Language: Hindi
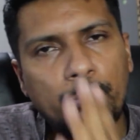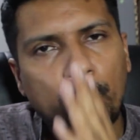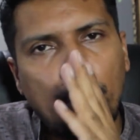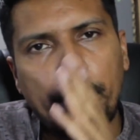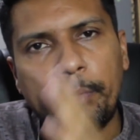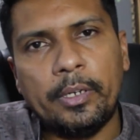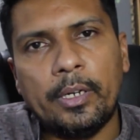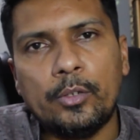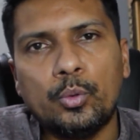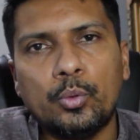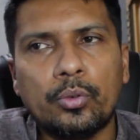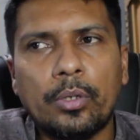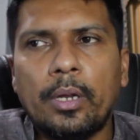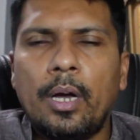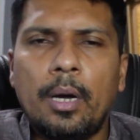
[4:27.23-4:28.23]
पूरा महीना
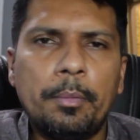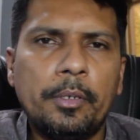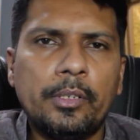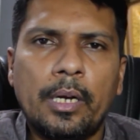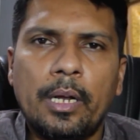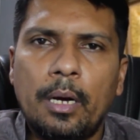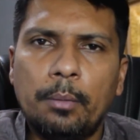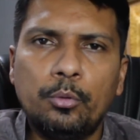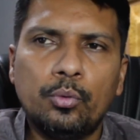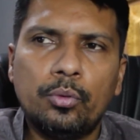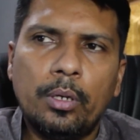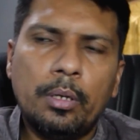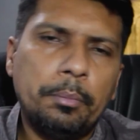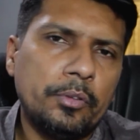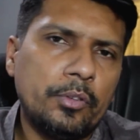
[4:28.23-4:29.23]
यूज़ करें आपने जाना है आप यूज़
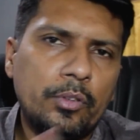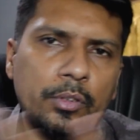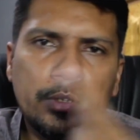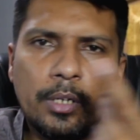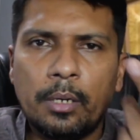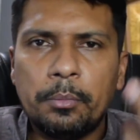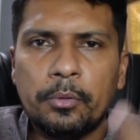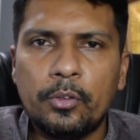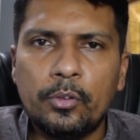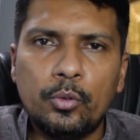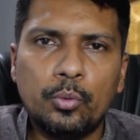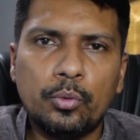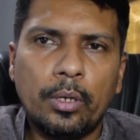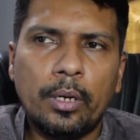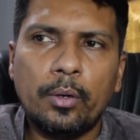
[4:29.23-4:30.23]
करें मिसिज ने जाना है मिसिज
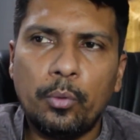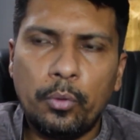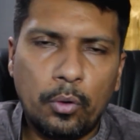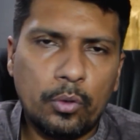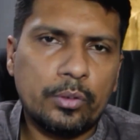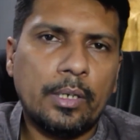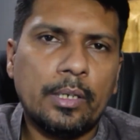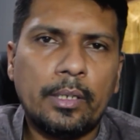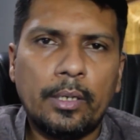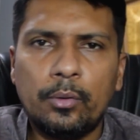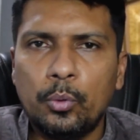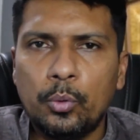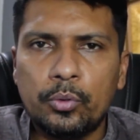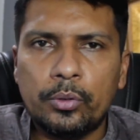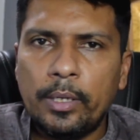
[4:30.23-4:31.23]
यूज़ करें कोई और साथ है
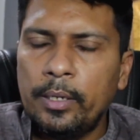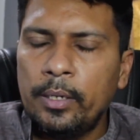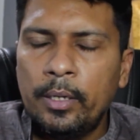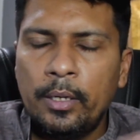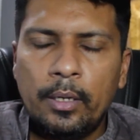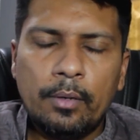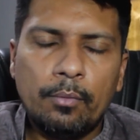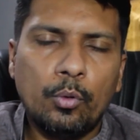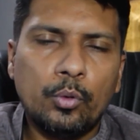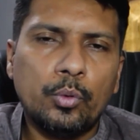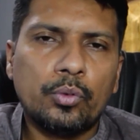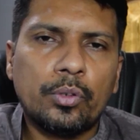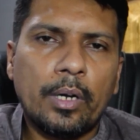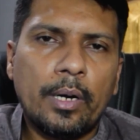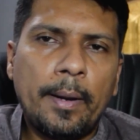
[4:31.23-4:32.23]
दोस्त है वो
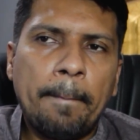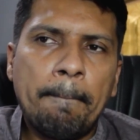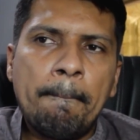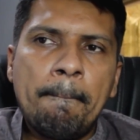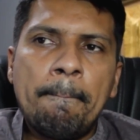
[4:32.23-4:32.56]
यूज़ कर लें